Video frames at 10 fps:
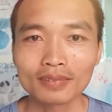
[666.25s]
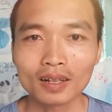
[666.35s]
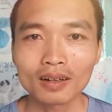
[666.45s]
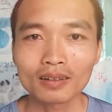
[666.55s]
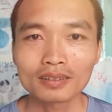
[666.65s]

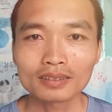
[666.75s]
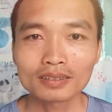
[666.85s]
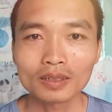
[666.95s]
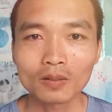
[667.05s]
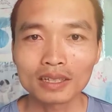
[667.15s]
Đó,
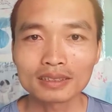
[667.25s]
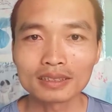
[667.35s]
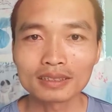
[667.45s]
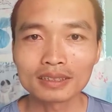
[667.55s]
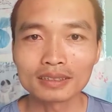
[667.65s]
trong quá
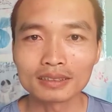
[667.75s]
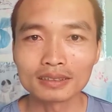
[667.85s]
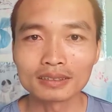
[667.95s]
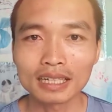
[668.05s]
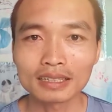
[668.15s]
trình
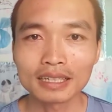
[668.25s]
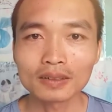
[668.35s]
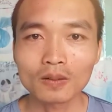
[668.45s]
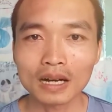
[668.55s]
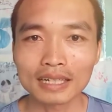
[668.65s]
từ nhân
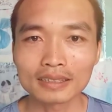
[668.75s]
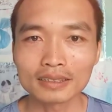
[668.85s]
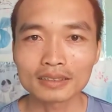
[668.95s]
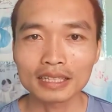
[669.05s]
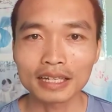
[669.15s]
đến quả thì
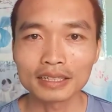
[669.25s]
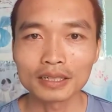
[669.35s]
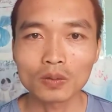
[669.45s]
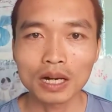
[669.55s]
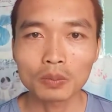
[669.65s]
nó sẽ
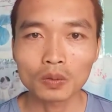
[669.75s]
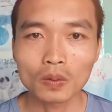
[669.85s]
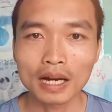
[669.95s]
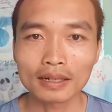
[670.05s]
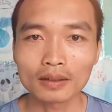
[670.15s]
đi qua một
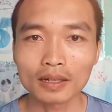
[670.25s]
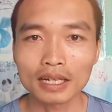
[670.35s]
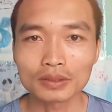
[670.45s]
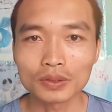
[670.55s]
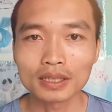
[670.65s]
đoạn gọi
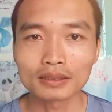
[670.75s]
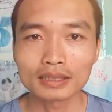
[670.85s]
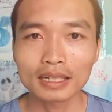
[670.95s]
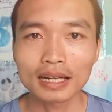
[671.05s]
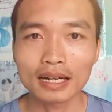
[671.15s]
là duyên
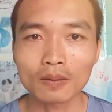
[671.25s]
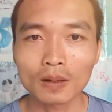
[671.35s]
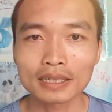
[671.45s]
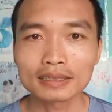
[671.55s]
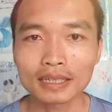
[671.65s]
rất là
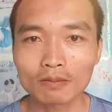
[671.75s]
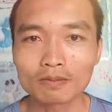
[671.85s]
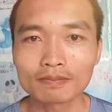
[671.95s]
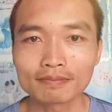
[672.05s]
quan trọng.